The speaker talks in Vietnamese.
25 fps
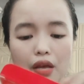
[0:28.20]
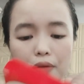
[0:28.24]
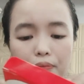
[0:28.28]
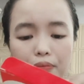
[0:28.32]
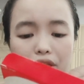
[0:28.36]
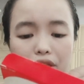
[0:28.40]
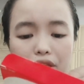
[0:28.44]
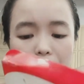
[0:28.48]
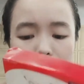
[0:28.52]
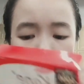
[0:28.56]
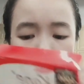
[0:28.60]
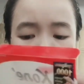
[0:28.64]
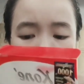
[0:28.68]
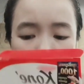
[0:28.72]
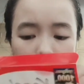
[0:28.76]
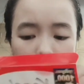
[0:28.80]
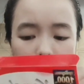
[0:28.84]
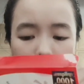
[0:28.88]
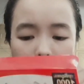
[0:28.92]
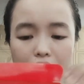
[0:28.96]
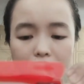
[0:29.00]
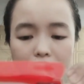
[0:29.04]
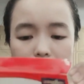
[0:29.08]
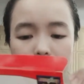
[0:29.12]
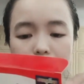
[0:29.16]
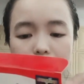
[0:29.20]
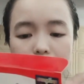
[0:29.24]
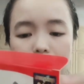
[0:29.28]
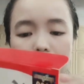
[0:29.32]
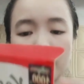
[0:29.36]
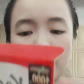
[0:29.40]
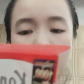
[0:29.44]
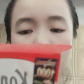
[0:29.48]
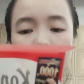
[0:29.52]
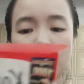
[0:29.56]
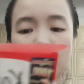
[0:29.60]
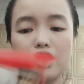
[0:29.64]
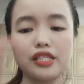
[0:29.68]
mấy chị mua về đây
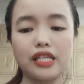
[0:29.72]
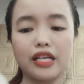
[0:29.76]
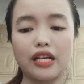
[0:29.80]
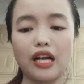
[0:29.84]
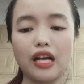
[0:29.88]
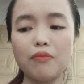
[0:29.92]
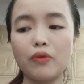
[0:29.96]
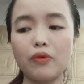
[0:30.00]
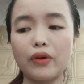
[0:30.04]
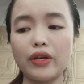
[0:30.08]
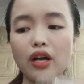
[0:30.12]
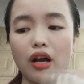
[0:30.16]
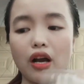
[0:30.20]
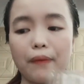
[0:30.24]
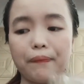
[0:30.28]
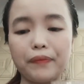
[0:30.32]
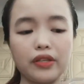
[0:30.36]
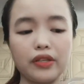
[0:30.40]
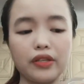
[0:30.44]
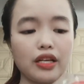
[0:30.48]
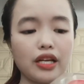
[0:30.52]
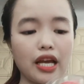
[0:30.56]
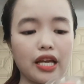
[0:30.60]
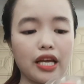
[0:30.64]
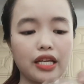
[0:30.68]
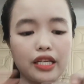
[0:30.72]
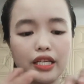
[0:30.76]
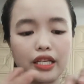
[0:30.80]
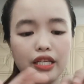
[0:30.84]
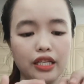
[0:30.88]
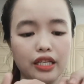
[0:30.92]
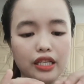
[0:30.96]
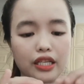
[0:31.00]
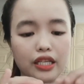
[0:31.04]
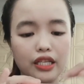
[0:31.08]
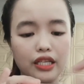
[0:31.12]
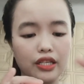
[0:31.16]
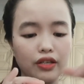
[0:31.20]
nó sẽ có một cái hộp như thế này
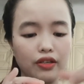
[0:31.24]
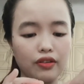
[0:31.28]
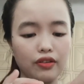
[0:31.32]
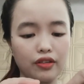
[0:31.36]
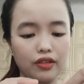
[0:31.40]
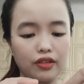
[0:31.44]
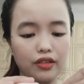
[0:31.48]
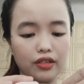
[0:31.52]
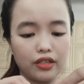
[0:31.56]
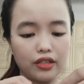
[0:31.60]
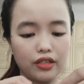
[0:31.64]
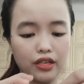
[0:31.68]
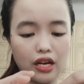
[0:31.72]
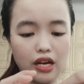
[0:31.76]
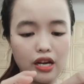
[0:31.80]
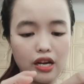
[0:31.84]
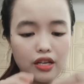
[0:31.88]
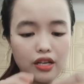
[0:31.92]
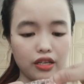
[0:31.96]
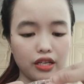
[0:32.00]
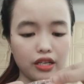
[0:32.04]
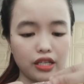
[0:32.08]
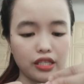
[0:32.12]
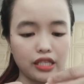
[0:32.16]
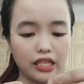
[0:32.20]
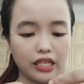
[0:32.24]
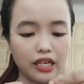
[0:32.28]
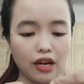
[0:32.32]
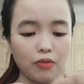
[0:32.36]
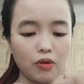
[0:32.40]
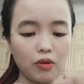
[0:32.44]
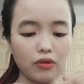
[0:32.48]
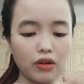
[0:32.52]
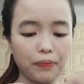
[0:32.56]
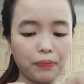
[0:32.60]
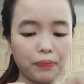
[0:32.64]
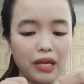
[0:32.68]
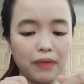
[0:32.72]
đó, nó sẽ có
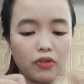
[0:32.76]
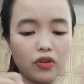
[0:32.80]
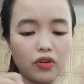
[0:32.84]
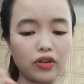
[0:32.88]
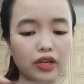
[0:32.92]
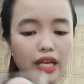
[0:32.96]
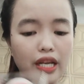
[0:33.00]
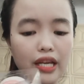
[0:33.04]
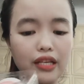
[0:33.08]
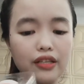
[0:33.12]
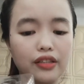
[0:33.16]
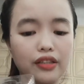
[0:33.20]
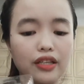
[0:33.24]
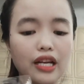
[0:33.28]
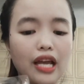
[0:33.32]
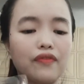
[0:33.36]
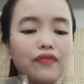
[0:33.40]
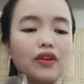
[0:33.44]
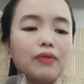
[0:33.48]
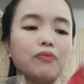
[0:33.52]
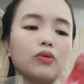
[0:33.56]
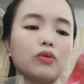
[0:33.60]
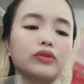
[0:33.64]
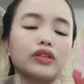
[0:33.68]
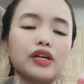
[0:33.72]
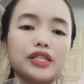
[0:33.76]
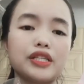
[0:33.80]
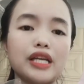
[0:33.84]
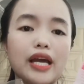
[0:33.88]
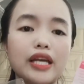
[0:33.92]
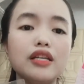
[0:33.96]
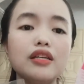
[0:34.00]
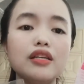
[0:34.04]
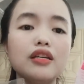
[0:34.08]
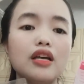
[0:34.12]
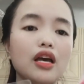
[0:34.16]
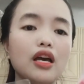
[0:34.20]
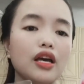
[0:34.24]
một hộp kem con né như thế này và một tờ
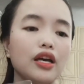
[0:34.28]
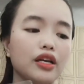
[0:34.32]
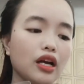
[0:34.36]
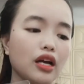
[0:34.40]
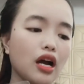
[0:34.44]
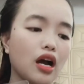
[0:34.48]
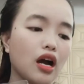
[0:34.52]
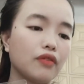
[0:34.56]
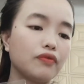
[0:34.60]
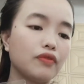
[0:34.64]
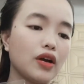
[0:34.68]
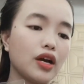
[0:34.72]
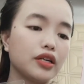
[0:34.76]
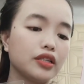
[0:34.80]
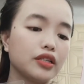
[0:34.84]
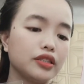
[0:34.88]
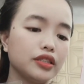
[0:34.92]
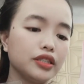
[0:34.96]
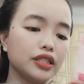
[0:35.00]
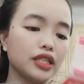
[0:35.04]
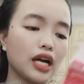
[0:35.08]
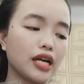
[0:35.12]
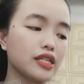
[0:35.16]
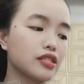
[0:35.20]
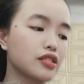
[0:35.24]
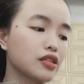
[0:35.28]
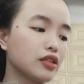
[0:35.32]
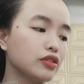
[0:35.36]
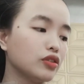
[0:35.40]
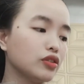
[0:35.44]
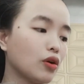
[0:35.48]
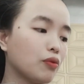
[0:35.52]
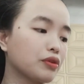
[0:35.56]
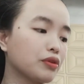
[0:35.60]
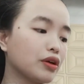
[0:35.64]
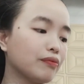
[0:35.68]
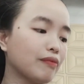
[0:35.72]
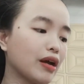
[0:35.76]
giấy uh, về hướng dẫn sử
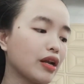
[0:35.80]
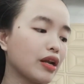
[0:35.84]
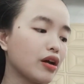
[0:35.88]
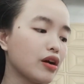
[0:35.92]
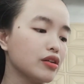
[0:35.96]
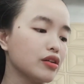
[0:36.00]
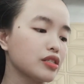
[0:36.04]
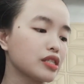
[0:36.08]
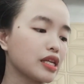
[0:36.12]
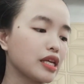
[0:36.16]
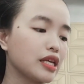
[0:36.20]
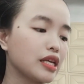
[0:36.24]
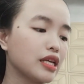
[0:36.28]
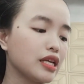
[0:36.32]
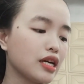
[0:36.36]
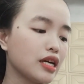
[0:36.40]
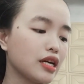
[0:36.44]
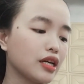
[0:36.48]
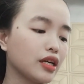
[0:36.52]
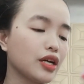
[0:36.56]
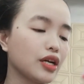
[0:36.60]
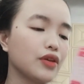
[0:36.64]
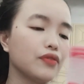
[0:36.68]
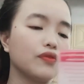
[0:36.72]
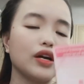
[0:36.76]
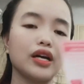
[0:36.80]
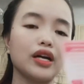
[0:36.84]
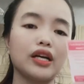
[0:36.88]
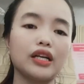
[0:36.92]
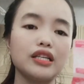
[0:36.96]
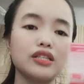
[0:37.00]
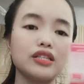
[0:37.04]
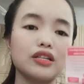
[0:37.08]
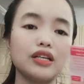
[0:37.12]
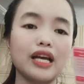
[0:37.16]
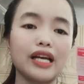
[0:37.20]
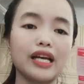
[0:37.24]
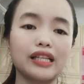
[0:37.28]
dụng nhưng mà nó sẽ ờ, ghi về
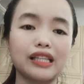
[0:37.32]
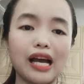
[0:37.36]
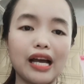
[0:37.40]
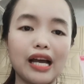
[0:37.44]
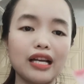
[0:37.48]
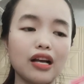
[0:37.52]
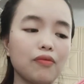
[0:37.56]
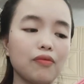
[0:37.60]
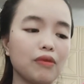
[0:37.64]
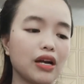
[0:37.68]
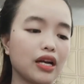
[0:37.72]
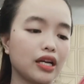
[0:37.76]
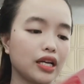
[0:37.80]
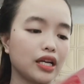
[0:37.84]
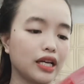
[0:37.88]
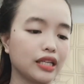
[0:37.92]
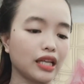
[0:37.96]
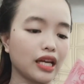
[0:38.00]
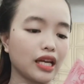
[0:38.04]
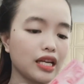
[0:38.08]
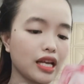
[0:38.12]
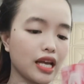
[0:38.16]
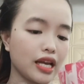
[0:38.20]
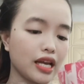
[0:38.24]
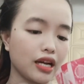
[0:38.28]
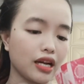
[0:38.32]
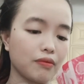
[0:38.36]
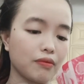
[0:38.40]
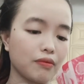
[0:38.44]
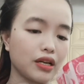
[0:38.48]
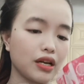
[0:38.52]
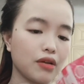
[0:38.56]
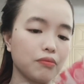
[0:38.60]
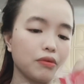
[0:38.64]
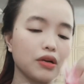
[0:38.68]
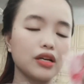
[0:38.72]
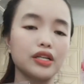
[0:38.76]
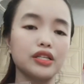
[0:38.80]
cái chữ hàng Thái không à hàng Thái Lan không mà
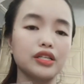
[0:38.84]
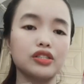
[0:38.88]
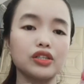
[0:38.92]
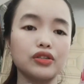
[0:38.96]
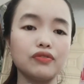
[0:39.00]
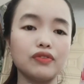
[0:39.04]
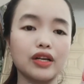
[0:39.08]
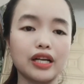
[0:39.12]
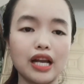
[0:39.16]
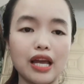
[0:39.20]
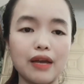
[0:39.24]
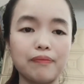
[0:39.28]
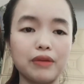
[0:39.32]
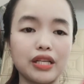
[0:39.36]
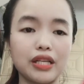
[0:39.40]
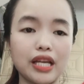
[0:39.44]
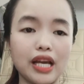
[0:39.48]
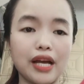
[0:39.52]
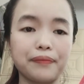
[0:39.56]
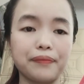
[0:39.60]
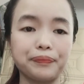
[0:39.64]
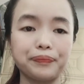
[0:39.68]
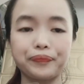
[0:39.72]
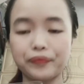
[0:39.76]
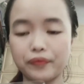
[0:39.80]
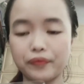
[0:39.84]
nó không có ghi chữ Việt Nam mình nha